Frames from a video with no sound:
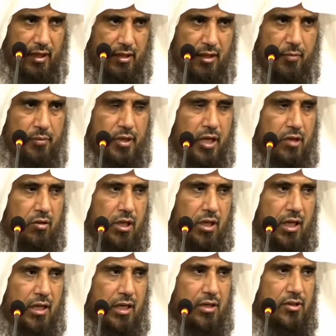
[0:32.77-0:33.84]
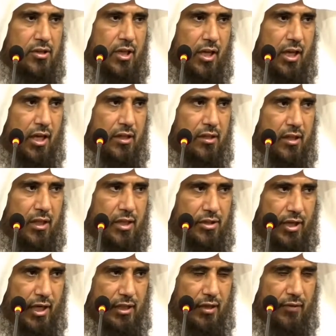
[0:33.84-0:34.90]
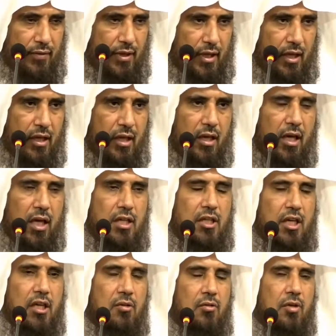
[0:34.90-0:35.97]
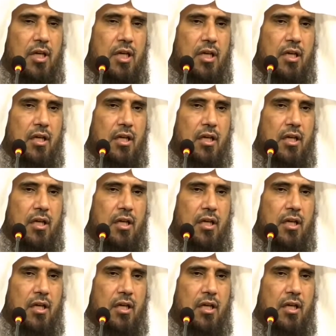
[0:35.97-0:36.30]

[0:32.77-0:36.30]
يبني أن ينوي عليها استراحة لا زكاة فيها ينوي